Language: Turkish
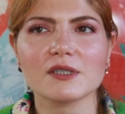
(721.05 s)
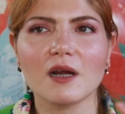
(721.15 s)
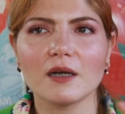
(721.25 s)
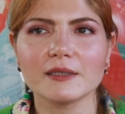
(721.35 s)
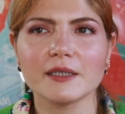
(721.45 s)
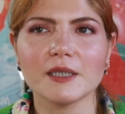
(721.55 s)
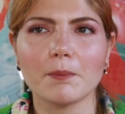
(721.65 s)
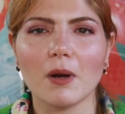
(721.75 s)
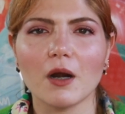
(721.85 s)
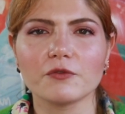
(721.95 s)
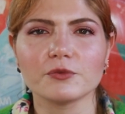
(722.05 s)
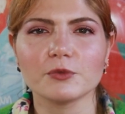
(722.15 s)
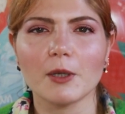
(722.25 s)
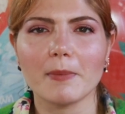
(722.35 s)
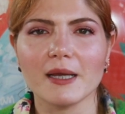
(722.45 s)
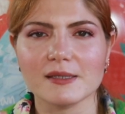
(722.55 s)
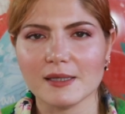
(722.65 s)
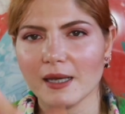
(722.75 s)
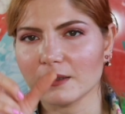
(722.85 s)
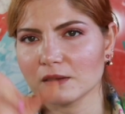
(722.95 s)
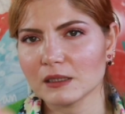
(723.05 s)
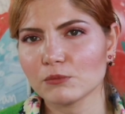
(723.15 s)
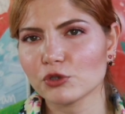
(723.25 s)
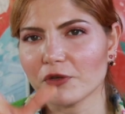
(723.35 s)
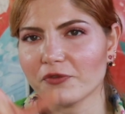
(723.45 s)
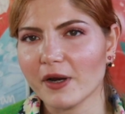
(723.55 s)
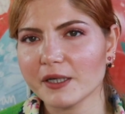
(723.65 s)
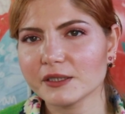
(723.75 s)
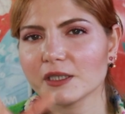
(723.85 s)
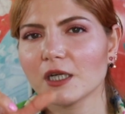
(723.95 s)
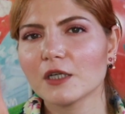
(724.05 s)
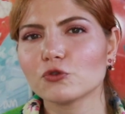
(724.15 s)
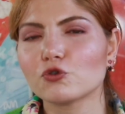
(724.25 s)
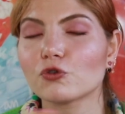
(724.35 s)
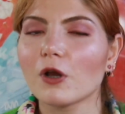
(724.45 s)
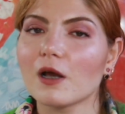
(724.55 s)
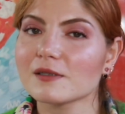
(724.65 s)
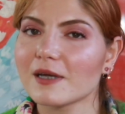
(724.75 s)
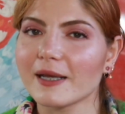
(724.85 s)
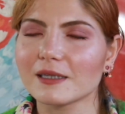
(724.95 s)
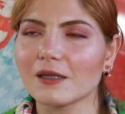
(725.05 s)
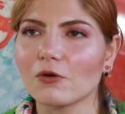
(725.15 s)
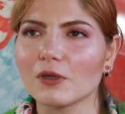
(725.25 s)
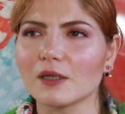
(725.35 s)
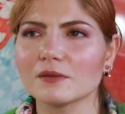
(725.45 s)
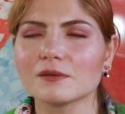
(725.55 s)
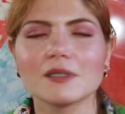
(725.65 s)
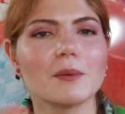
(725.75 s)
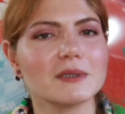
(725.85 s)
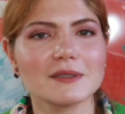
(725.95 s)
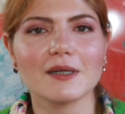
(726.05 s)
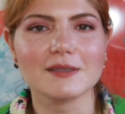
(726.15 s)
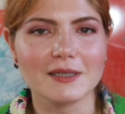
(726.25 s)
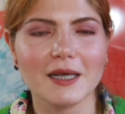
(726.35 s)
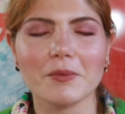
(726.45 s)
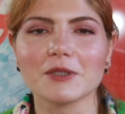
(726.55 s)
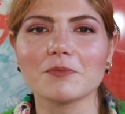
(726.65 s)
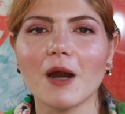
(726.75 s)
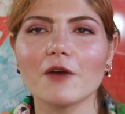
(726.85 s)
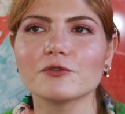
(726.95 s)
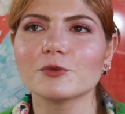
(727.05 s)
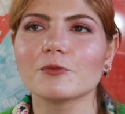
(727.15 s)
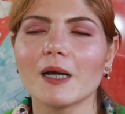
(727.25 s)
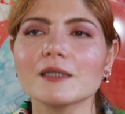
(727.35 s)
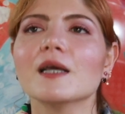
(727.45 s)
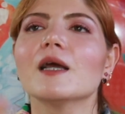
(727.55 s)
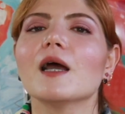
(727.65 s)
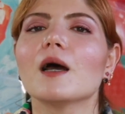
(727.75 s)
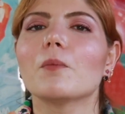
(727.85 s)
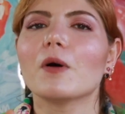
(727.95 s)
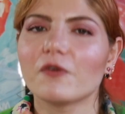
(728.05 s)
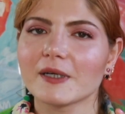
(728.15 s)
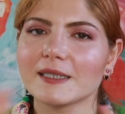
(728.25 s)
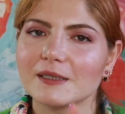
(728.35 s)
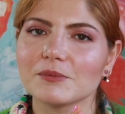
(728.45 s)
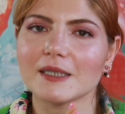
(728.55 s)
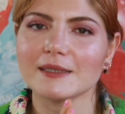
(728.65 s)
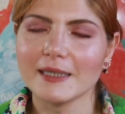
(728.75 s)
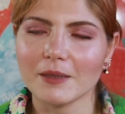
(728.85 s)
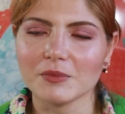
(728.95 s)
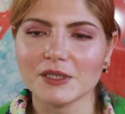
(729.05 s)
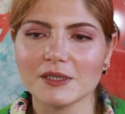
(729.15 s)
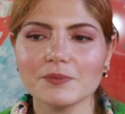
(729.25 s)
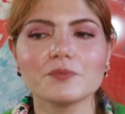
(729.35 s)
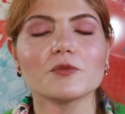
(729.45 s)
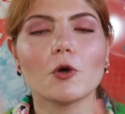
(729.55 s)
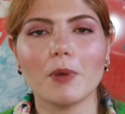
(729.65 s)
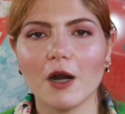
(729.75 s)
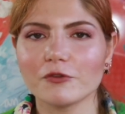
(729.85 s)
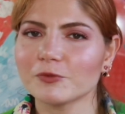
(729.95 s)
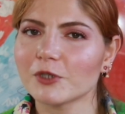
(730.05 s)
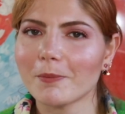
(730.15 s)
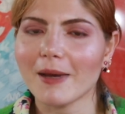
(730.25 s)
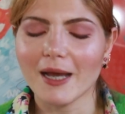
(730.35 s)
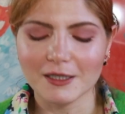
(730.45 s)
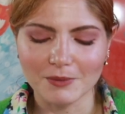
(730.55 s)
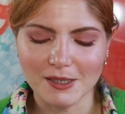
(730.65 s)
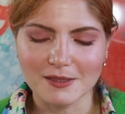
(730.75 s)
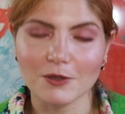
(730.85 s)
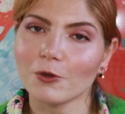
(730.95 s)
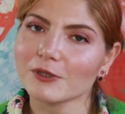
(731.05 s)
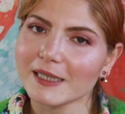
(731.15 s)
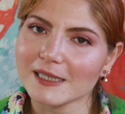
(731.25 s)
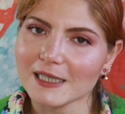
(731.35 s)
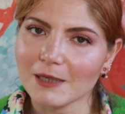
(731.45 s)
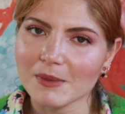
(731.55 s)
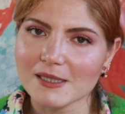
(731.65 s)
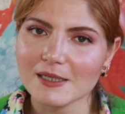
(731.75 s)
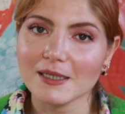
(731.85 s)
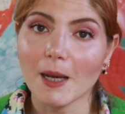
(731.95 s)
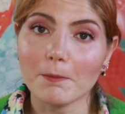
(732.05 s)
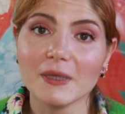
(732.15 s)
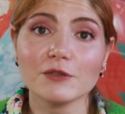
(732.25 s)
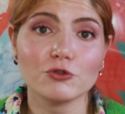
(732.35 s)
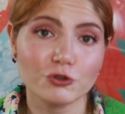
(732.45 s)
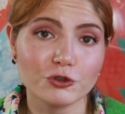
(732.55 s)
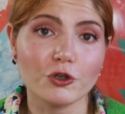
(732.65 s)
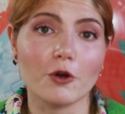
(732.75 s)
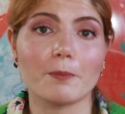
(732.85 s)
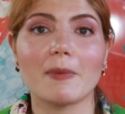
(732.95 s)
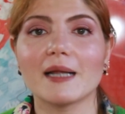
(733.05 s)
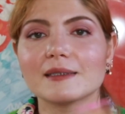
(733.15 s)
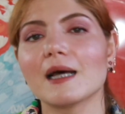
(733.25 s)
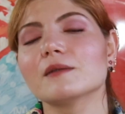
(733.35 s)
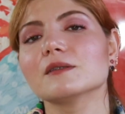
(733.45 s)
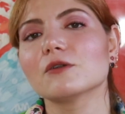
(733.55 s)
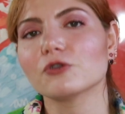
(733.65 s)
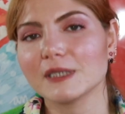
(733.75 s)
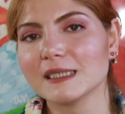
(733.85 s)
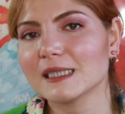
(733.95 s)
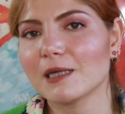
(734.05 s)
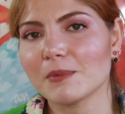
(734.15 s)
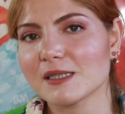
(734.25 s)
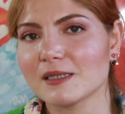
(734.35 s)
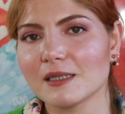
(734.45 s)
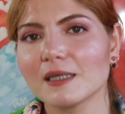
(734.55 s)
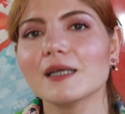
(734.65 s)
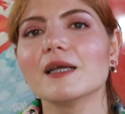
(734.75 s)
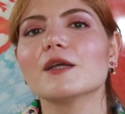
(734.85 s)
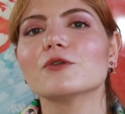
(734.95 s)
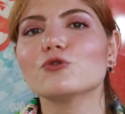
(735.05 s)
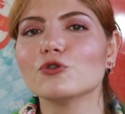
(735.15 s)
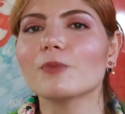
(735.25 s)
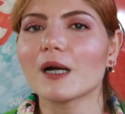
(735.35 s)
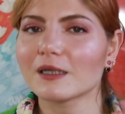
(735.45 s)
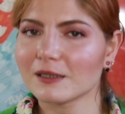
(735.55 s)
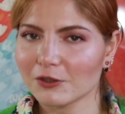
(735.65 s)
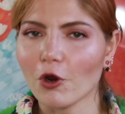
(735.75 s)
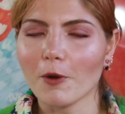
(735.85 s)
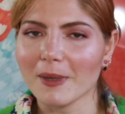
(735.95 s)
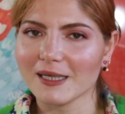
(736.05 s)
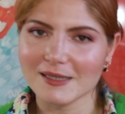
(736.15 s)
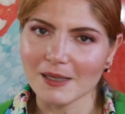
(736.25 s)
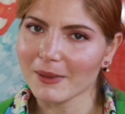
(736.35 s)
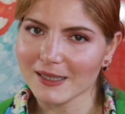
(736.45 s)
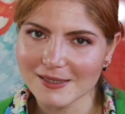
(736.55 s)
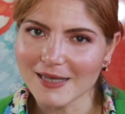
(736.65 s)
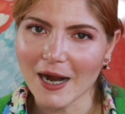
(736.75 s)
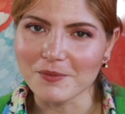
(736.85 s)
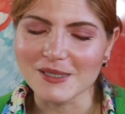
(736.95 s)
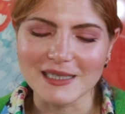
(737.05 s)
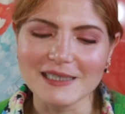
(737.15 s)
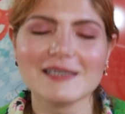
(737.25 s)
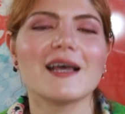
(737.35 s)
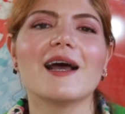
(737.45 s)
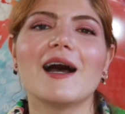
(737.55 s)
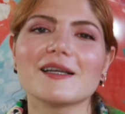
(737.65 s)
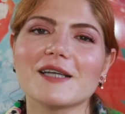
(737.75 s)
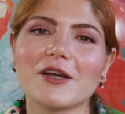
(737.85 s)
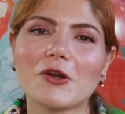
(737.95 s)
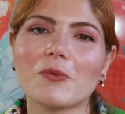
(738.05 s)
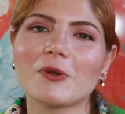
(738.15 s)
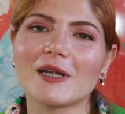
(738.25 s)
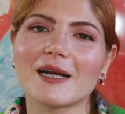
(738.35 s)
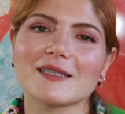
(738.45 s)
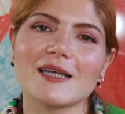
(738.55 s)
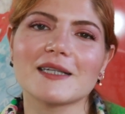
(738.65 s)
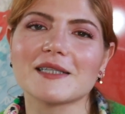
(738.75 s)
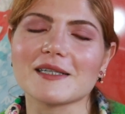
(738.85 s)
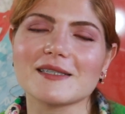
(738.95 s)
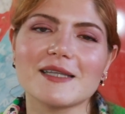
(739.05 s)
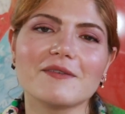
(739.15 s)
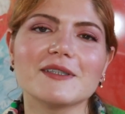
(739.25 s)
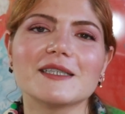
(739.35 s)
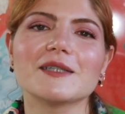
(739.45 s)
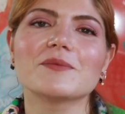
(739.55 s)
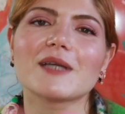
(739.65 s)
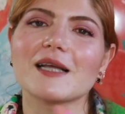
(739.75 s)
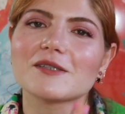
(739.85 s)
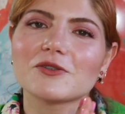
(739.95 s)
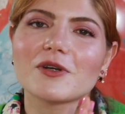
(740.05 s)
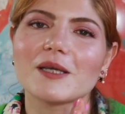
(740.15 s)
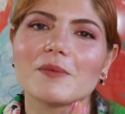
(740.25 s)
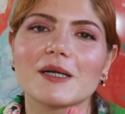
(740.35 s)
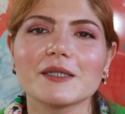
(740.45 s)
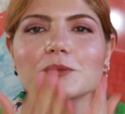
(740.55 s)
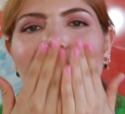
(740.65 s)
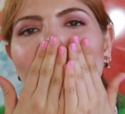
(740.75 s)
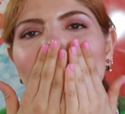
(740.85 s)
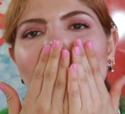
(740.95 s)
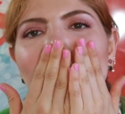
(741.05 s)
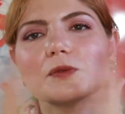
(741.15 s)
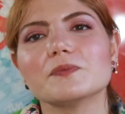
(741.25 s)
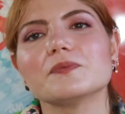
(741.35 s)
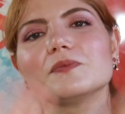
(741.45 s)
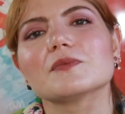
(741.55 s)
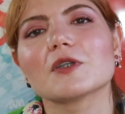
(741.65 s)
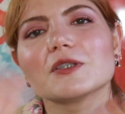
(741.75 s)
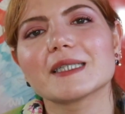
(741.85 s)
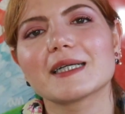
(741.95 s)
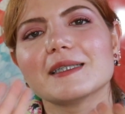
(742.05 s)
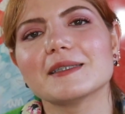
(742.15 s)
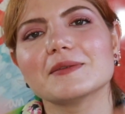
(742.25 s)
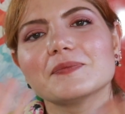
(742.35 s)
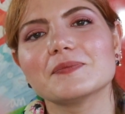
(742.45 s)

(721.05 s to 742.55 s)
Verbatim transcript: Gardenia parfümüne benzeyen bu sefer turkuaz renkte olan tam adını hatırlayamadım parfümünü ben Baf'a gittiğimde denemiştim. O parfümü de beğendim aslında. Onu da incelemesini yapmayı düşünüyorum. Benden onun incelemesini duymak, görmek, izlemek ister misiniz? Aşağıya yorum olarak yazarsanız sevinirim. Kendinize çok iyi bakın. Hoşçakalın.